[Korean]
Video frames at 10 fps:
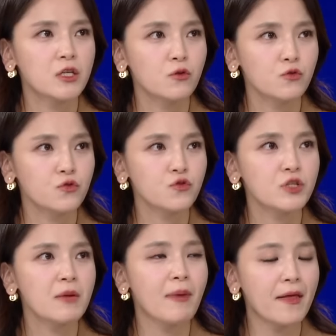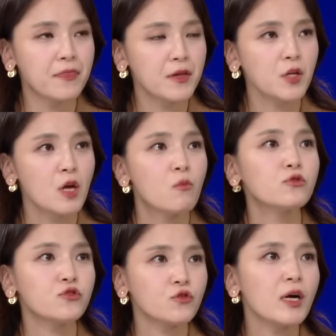의료 수준에 맞는 뭐
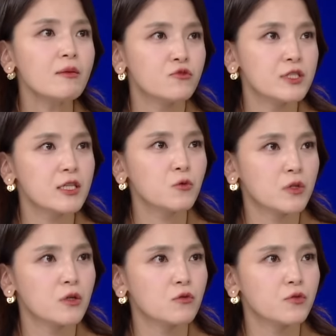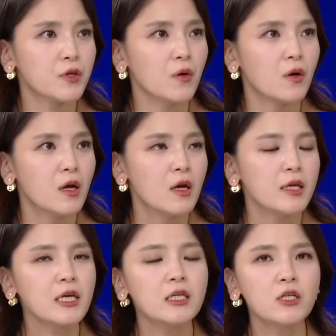수가 문제도 그렇고요.
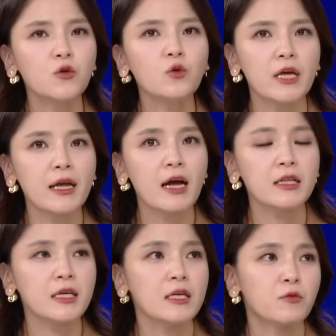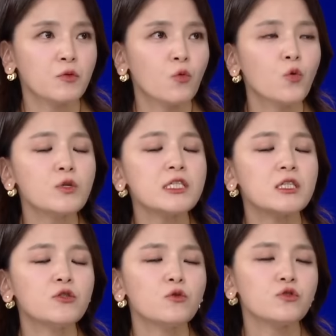이 의료 대란이 오로지
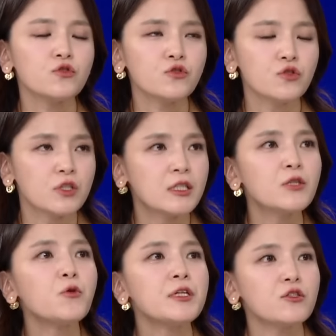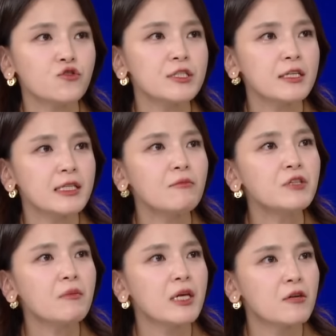의료인의 숫자
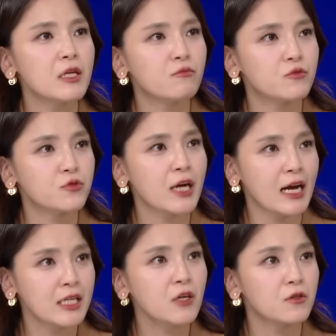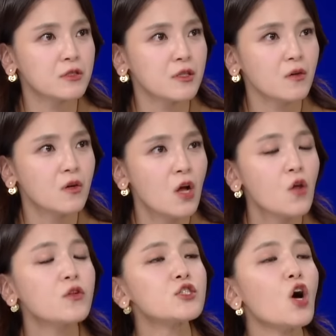때문에만 일어난 부분은 아니거든요.
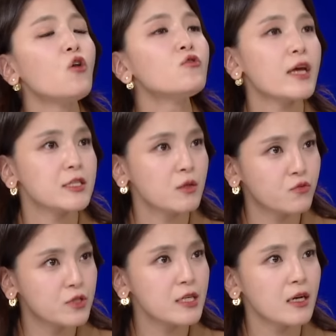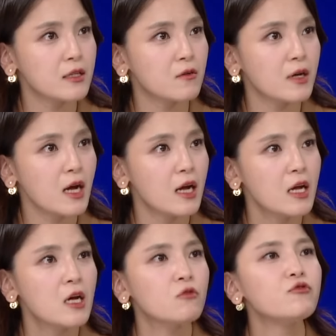어떤 처우 개선 문제라던가
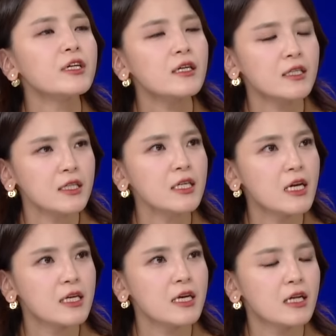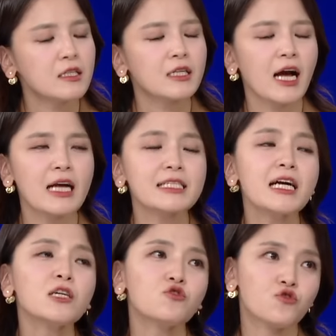우리가 흔히 얘기하는
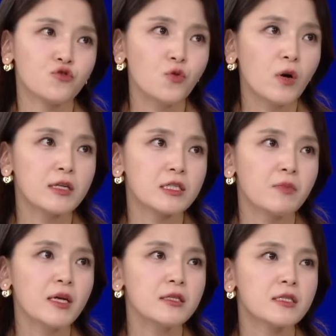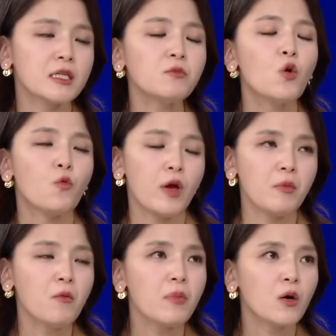가장 중요하지만 지금
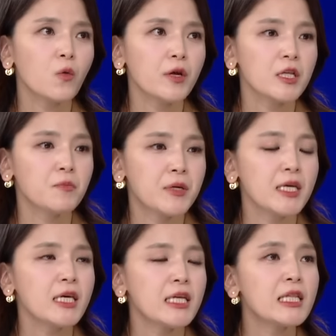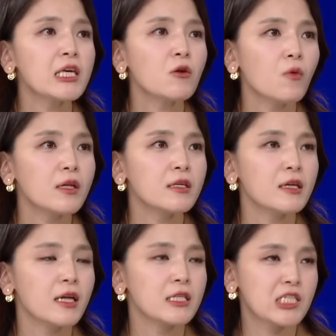외면받고 있는
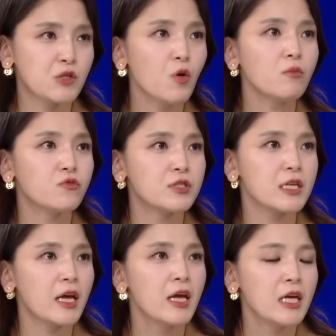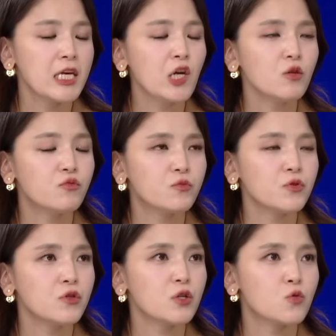비인기과들에 대한 지원 문제 이런
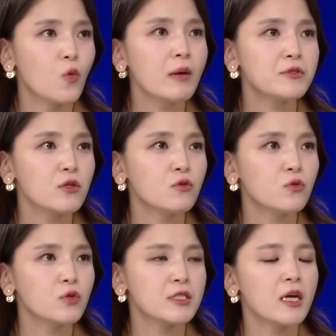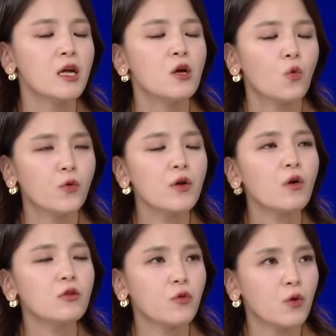부분들이 종합적으로 이제
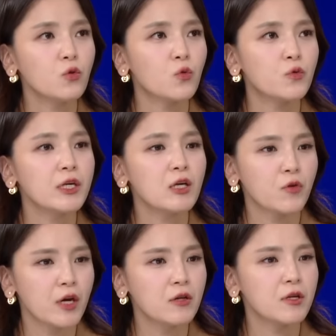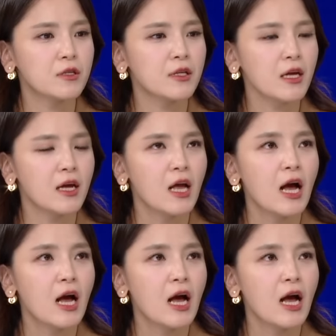고려가 되고 논의가 돼야 되는데